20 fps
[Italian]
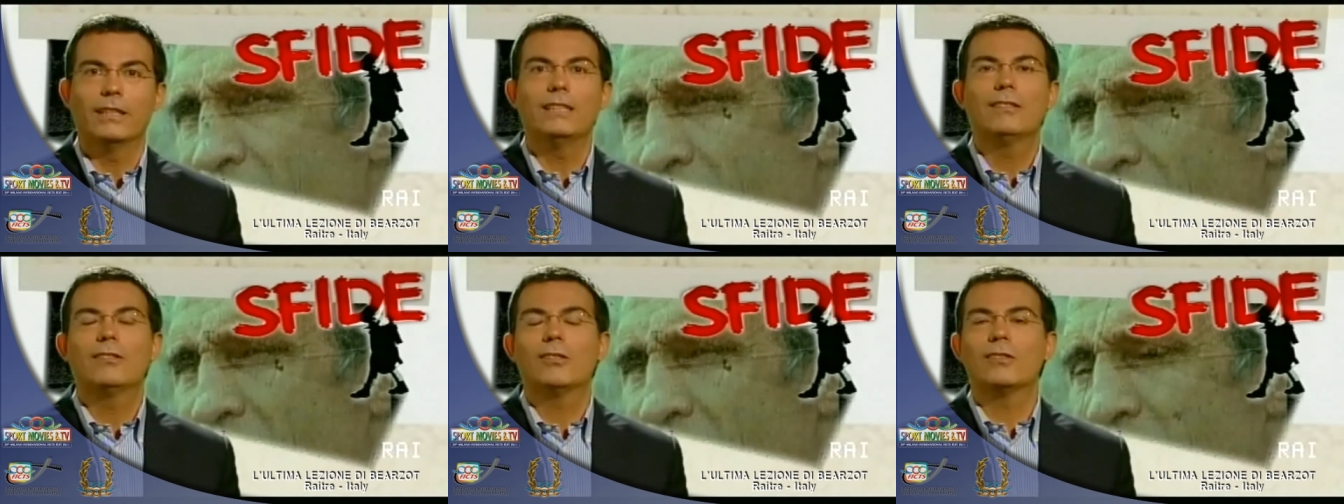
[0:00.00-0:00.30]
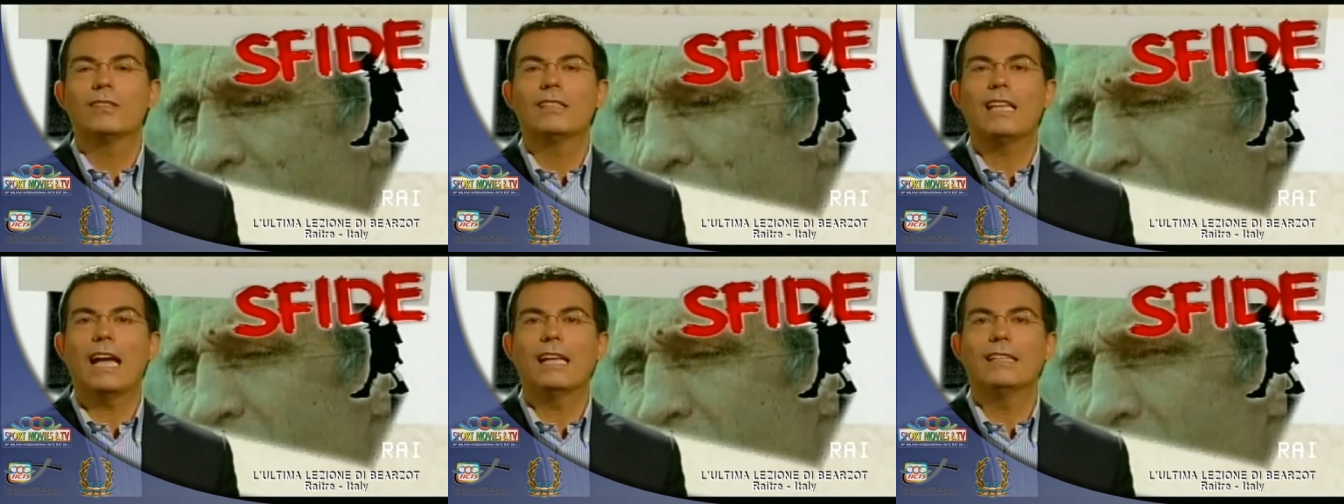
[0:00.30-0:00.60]
In
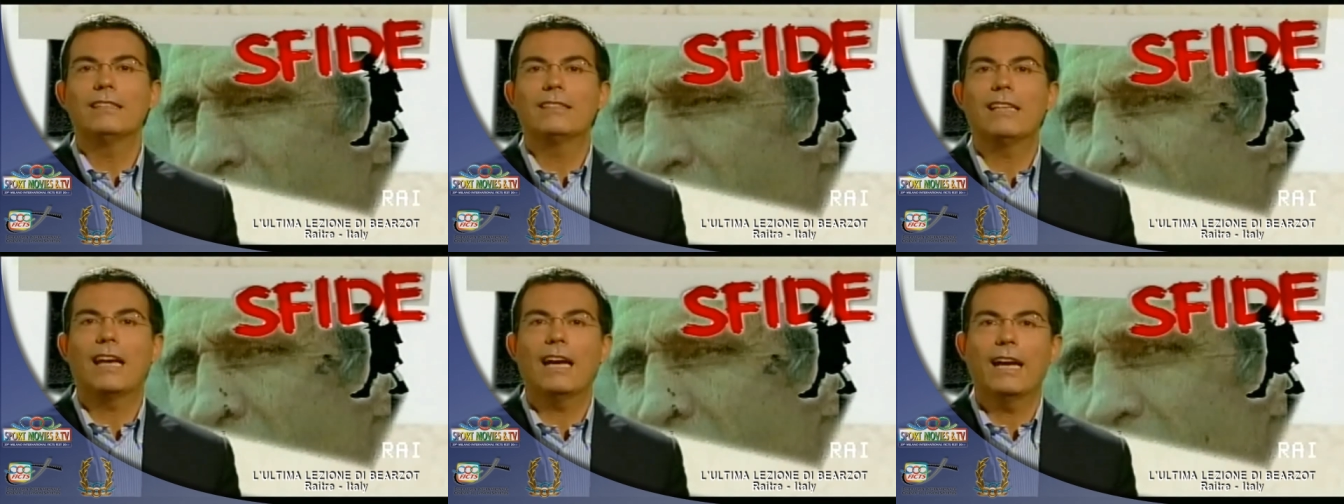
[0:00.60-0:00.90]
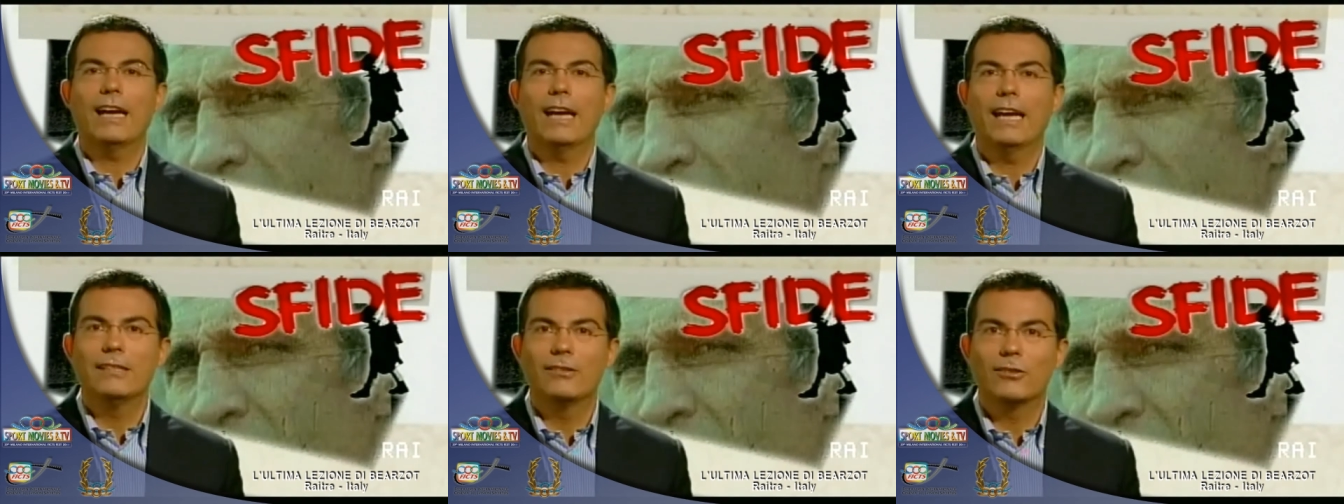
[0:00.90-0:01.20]

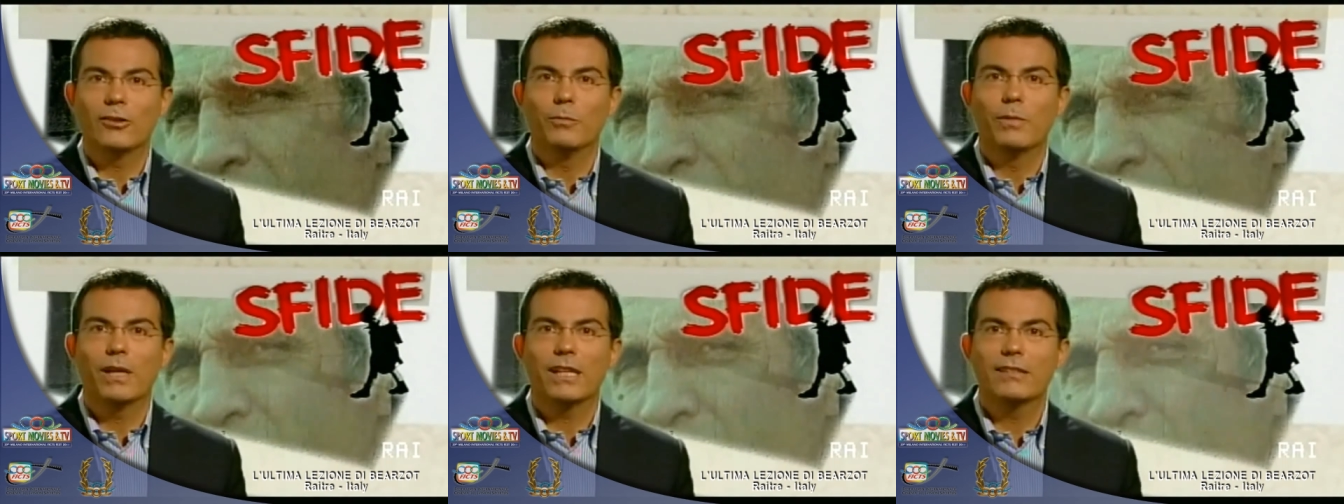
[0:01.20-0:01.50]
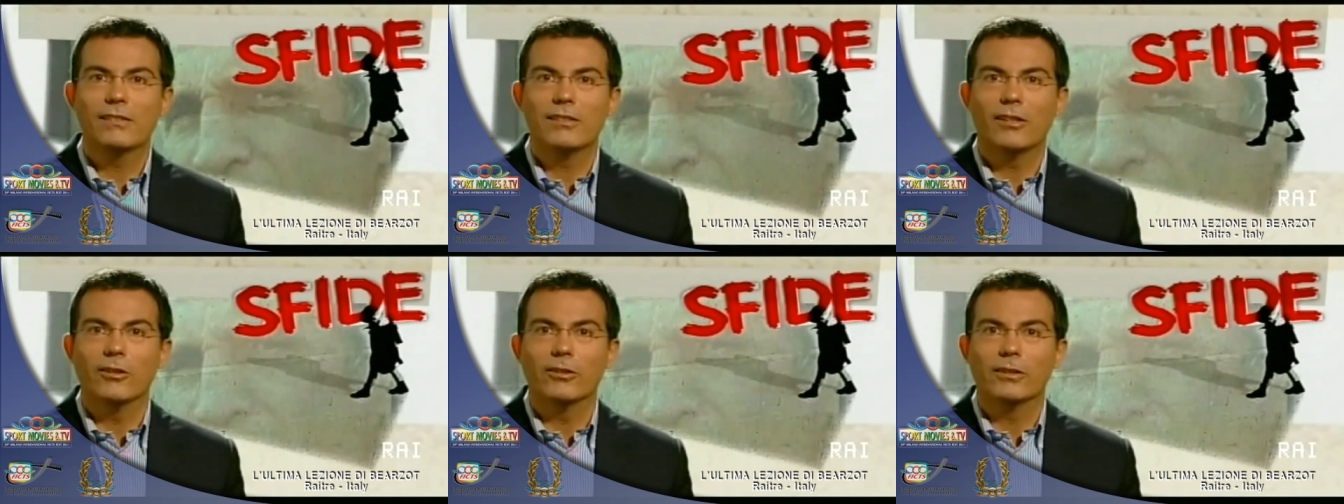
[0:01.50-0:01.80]
sostanza Enzo
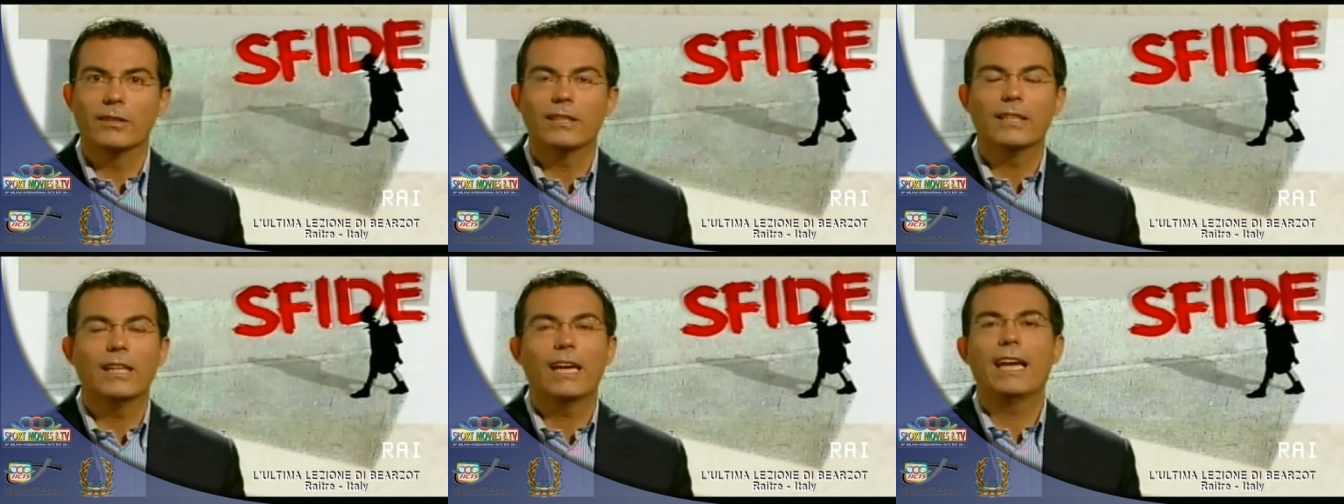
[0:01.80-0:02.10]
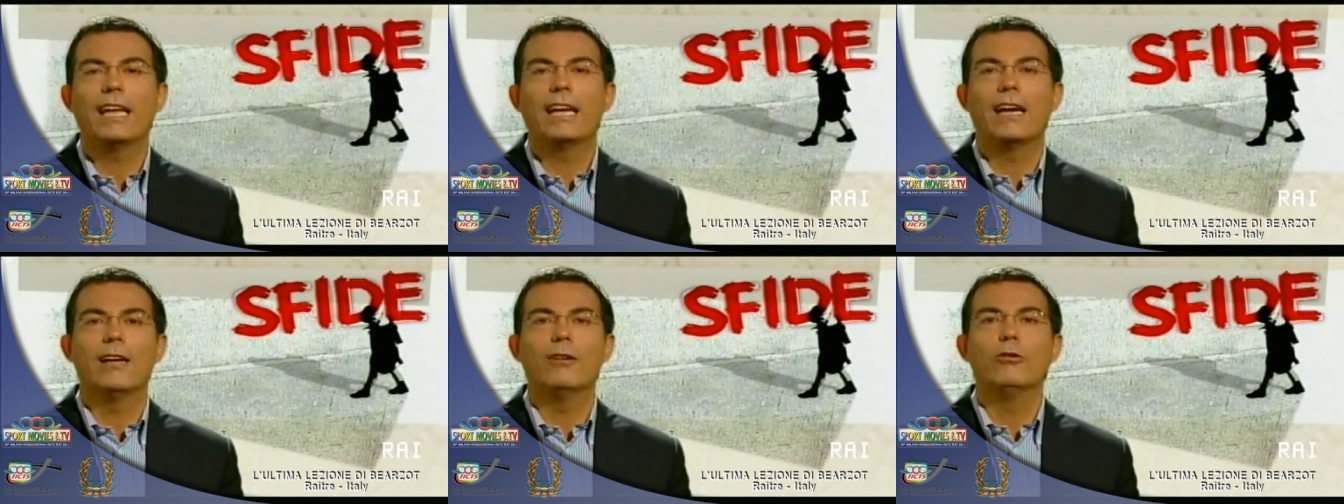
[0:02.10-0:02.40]
Berzot
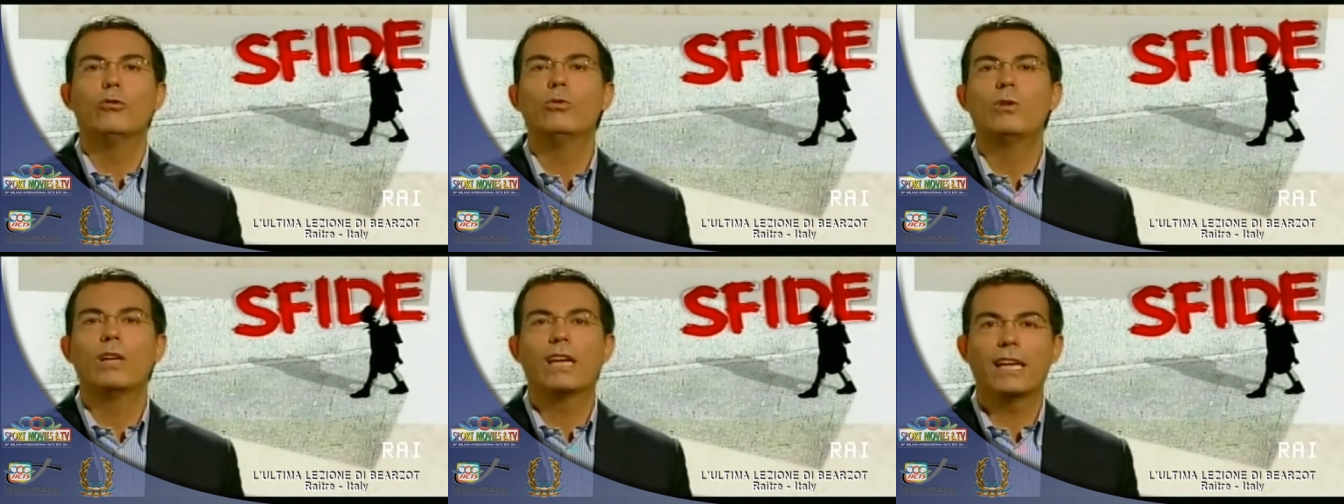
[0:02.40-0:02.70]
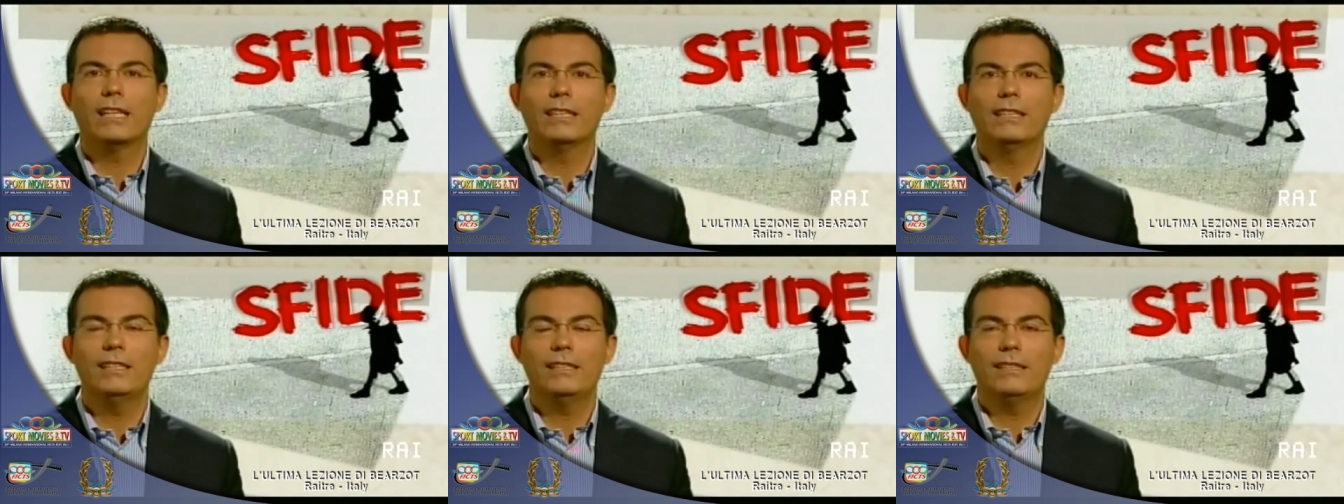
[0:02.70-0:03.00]
era un
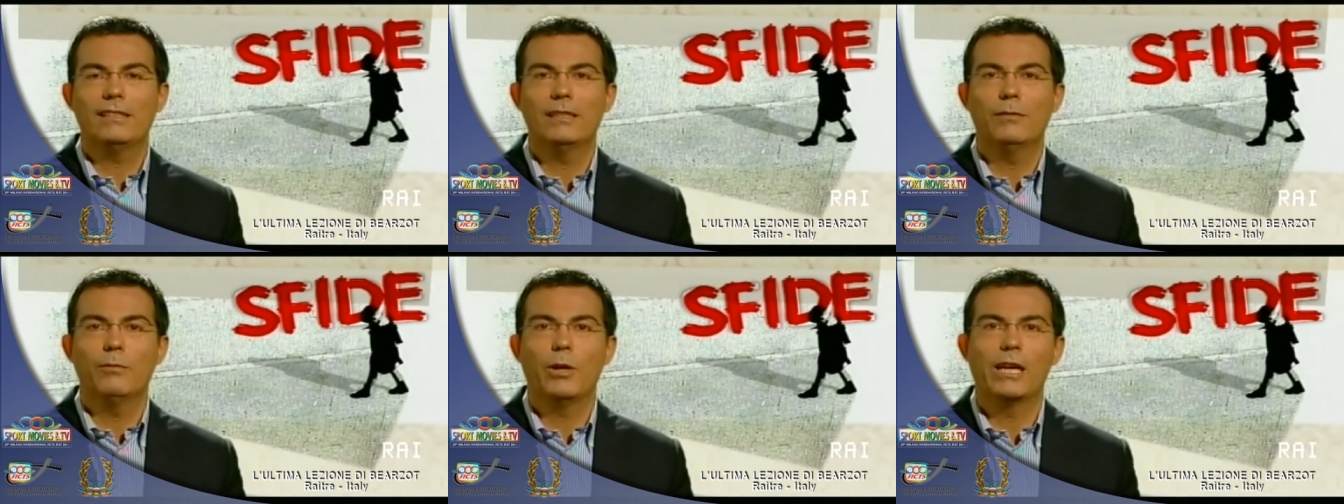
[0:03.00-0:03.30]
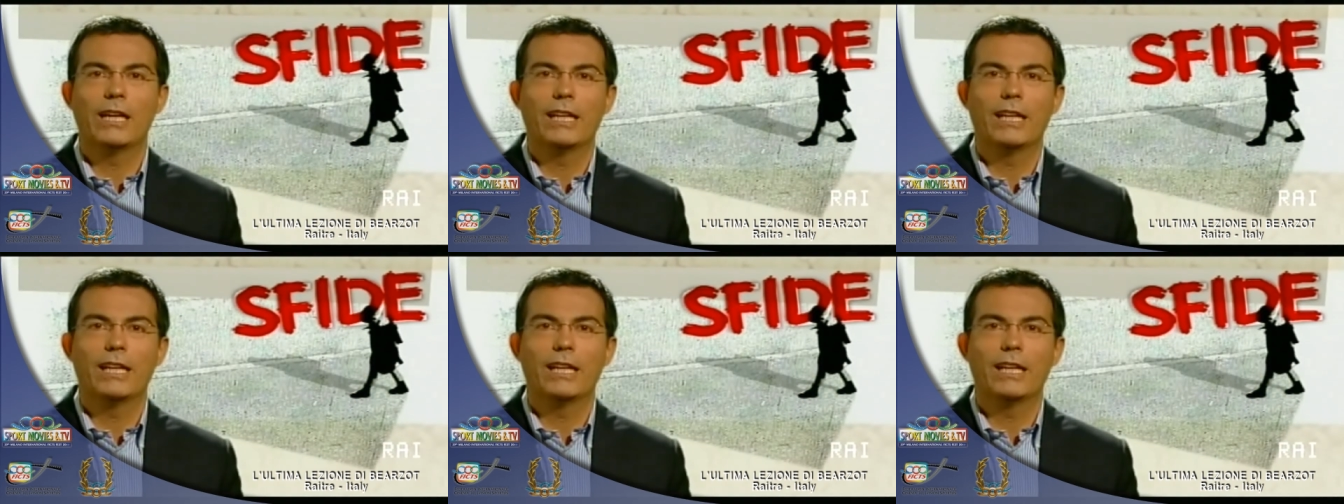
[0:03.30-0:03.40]
grandissimo